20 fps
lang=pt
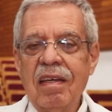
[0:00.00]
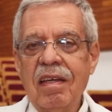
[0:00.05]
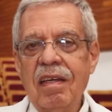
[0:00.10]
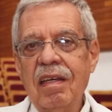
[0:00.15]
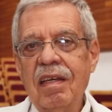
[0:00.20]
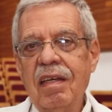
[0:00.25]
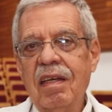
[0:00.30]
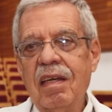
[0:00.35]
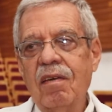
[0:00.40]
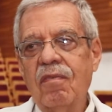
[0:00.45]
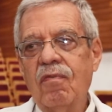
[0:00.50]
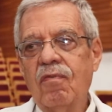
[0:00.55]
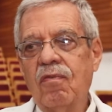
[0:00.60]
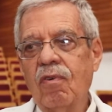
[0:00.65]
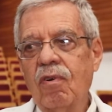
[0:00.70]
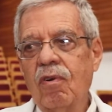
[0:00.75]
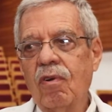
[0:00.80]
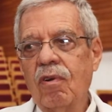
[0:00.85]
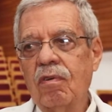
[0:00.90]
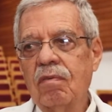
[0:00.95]
em que
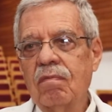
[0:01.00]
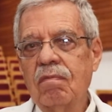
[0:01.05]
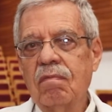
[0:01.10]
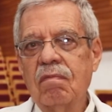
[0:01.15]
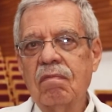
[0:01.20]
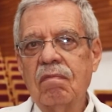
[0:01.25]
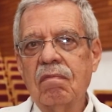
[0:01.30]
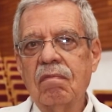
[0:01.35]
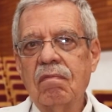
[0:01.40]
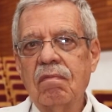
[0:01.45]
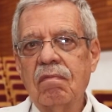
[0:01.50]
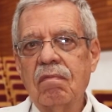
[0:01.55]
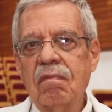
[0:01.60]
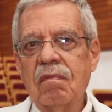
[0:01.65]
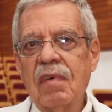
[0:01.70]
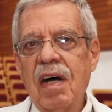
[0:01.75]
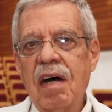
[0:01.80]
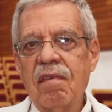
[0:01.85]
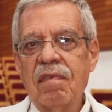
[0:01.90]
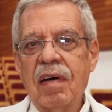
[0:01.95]
foram
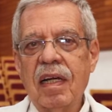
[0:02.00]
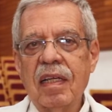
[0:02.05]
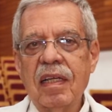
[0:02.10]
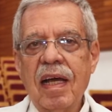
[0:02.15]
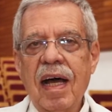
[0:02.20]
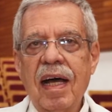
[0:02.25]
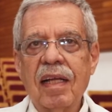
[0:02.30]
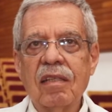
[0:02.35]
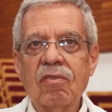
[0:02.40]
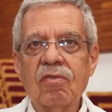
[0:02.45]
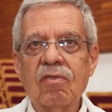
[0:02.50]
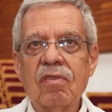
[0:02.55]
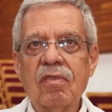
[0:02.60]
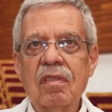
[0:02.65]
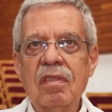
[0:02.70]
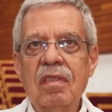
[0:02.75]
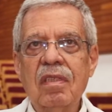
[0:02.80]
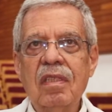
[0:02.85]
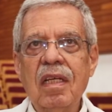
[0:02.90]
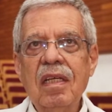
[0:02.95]
avaliados
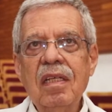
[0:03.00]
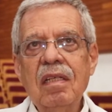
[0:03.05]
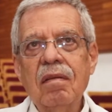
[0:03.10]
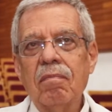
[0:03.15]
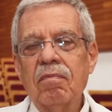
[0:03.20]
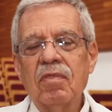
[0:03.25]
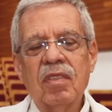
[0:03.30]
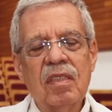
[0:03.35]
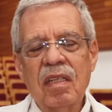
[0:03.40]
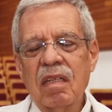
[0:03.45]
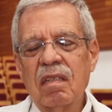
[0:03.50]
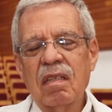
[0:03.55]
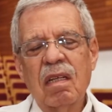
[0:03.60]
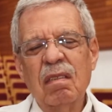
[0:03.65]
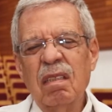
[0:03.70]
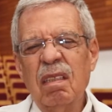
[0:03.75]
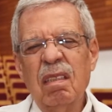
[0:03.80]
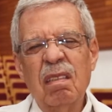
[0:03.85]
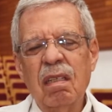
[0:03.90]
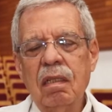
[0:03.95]
cerca
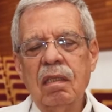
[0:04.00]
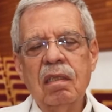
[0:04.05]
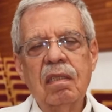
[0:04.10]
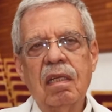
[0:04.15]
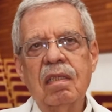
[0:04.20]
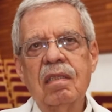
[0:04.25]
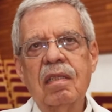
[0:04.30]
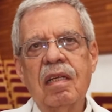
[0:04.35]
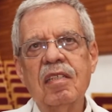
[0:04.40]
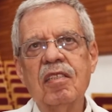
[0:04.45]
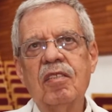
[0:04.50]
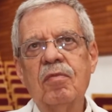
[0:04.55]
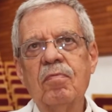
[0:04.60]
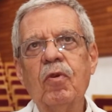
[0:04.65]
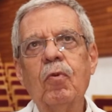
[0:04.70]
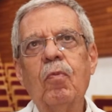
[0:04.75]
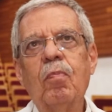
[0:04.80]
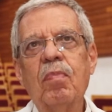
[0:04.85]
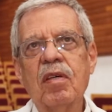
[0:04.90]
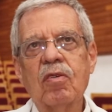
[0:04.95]
de 33
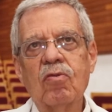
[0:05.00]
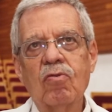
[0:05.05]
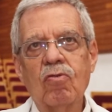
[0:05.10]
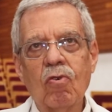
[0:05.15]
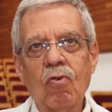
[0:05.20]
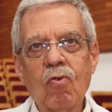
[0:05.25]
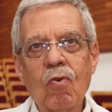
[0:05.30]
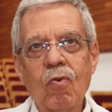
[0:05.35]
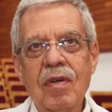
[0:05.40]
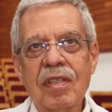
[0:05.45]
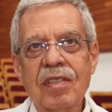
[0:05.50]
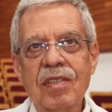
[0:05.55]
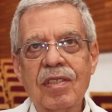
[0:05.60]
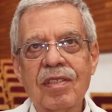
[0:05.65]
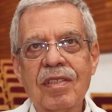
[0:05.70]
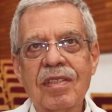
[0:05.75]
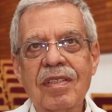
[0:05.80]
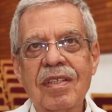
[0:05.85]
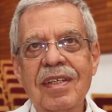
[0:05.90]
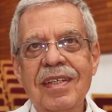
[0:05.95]
mil
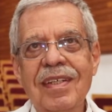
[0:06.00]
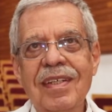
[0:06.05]
pessoas